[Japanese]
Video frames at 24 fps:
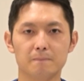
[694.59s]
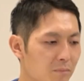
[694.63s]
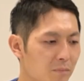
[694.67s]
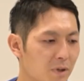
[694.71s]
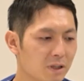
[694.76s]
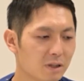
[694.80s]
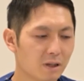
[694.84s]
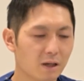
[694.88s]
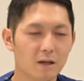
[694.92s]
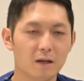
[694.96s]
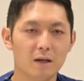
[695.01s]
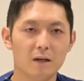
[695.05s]

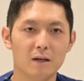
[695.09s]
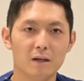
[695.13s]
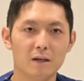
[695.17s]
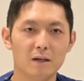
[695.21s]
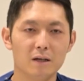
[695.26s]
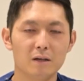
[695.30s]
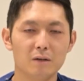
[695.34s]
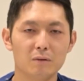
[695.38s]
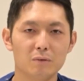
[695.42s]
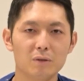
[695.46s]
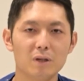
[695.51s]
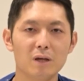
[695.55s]
また、
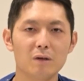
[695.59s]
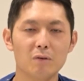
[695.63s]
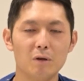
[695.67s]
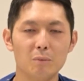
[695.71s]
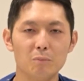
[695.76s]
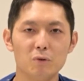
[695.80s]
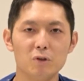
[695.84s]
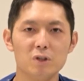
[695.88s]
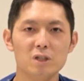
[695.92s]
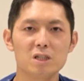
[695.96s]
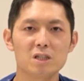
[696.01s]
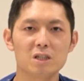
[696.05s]
えー、普段は
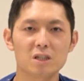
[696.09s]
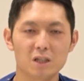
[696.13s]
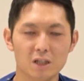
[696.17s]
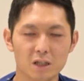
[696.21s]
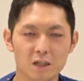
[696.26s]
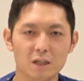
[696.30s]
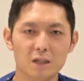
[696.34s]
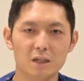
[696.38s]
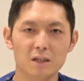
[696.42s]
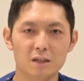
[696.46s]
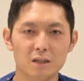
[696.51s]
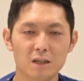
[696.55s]
無意
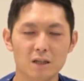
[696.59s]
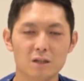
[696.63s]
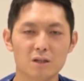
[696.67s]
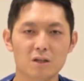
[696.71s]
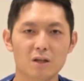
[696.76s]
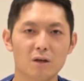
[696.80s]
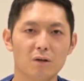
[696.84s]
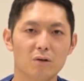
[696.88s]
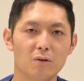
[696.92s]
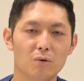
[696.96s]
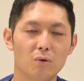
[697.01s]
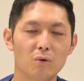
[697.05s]
識でし
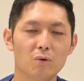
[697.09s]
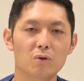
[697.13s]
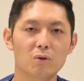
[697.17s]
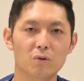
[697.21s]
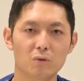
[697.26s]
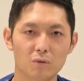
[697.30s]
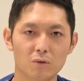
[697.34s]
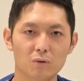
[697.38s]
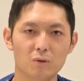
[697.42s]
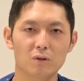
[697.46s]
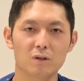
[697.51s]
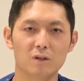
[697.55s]
ている呼
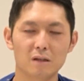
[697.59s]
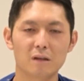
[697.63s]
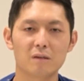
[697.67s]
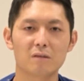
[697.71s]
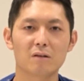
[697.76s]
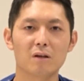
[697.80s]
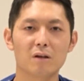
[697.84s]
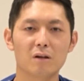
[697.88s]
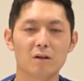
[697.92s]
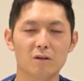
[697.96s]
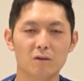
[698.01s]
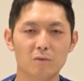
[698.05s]
吸で
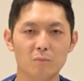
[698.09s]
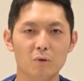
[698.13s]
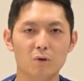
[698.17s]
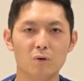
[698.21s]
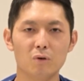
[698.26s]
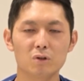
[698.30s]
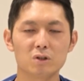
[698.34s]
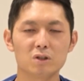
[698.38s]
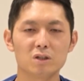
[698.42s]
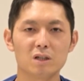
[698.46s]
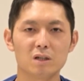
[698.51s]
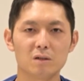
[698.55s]
すけれども
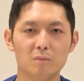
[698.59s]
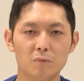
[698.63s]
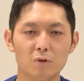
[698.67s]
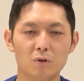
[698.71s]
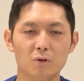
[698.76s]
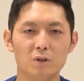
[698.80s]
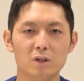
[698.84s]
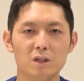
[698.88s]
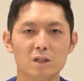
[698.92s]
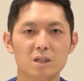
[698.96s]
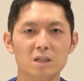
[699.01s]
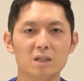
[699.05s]
こちら
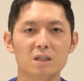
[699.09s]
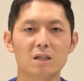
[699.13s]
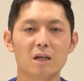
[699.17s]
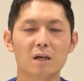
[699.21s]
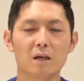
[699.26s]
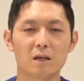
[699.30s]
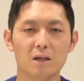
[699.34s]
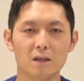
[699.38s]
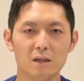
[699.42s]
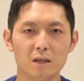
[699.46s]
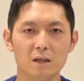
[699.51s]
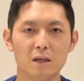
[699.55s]
も意識
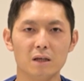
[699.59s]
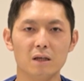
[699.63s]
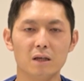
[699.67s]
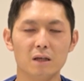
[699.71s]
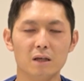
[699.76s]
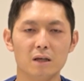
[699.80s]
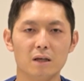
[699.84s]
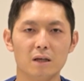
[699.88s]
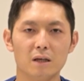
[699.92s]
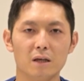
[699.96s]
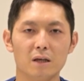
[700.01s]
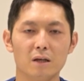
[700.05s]
的に、
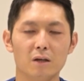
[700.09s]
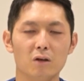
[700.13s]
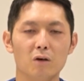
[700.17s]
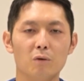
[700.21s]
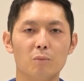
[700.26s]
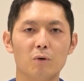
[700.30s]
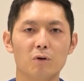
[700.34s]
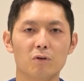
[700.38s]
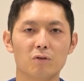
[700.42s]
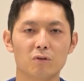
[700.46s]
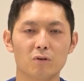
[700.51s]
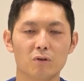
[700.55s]
えー、予
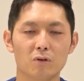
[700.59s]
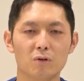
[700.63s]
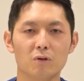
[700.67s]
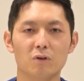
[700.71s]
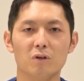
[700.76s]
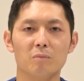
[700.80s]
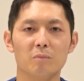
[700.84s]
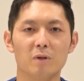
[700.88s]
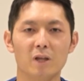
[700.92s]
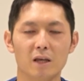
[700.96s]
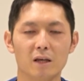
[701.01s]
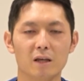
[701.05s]
防するとい
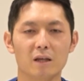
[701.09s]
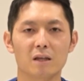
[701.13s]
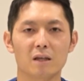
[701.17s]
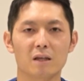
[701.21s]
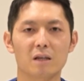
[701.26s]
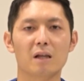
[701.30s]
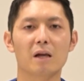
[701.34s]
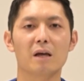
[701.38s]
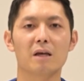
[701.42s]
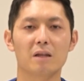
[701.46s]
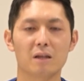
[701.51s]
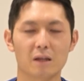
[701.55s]
う意味で
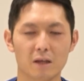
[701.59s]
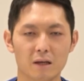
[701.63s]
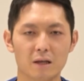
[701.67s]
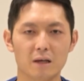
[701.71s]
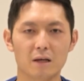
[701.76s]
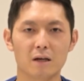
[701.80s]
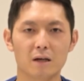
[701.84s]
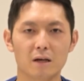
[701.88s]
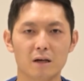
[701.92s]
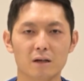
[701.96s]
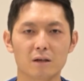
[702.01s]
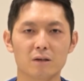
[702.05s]
鍛えて
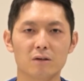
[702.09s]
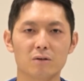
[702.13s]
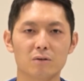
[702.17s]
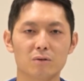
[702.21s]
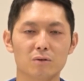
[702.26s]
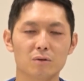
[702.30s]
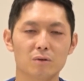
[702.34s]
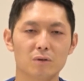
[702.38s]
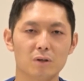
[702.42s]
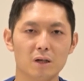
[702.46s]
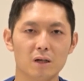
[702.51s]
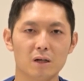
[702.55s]
あげる
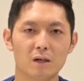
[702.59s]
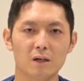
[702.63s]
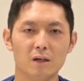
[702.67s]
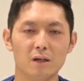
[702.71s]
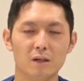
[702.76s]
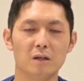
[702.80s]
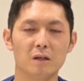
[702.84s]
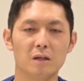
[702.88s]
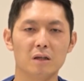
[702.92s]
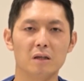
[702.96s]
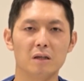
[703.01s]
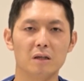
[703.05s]
ことが
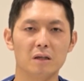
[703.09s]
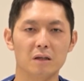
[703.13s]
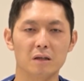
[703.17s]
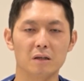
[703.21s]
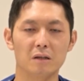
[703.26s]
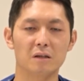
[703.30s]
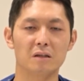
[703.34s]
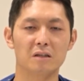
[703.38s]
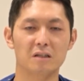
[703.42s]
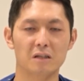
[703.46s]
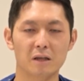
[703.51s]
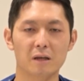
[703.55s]
いい
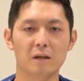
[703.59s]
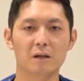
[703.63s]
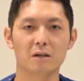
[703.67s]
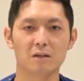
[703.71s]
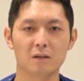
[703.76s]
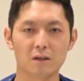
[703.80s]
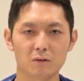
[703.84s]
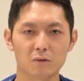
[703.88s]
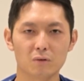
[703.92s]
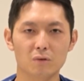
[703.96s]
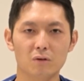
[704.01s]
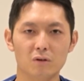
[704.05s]
んじゃないか
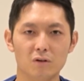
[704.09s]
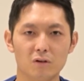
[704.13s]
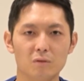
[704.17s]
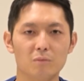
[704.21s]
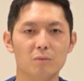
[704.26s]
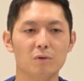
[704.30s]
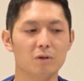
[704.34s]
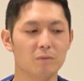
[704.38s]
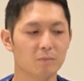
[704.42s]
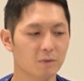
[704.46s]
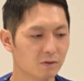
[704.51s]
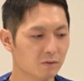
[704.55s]
なと
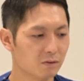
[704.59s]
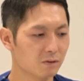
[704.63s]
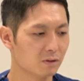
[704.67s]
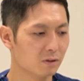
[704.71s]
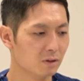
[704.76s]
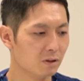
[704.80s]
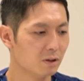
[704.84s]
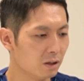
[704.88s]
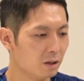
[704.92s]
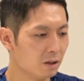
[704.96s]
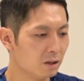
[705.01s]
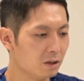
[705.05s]
思います、
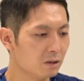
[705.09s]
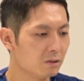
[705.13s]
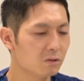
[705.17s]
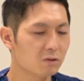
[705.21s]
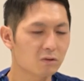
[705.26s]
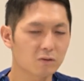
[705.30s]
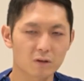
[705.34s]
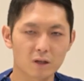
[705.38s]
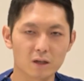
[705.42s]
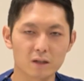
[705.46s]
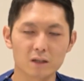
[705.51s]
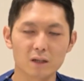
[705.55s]
えー、いく
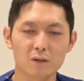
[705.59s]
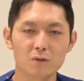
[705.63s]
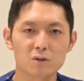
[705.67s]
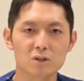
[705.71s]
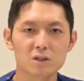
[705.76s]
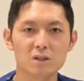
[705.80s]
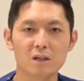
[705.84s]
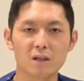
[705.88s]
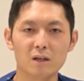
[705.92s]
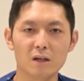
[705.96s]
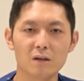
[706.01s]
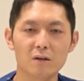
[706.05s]
つか楽
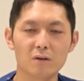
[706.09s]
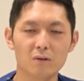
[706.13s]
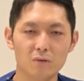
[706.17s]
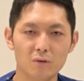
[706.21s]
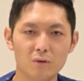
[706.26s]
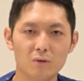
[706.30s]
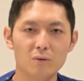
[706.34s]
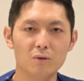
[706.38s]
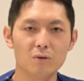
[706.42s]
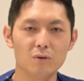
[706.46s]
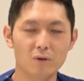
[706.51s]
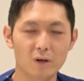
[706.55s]
しんでできる
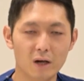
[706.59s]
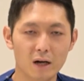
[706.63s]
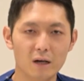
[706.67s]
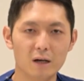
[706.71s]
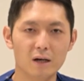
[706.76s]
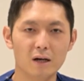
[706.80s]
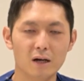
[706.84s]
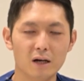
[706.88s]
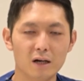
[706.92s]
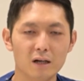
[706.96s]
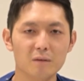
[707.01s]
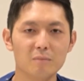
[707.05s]
方法が
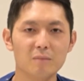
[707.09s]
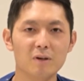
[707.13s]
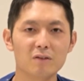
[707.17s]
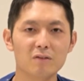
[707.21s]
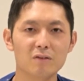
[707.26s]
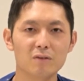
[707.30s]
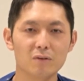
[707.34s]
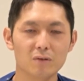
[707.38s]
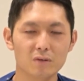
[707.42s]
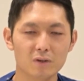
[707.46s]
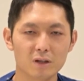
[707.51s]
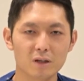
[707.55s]
ありま
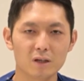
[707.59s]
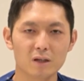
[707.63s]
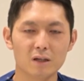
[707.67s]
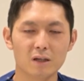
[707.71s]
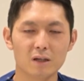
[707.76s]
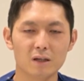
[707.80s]
すので、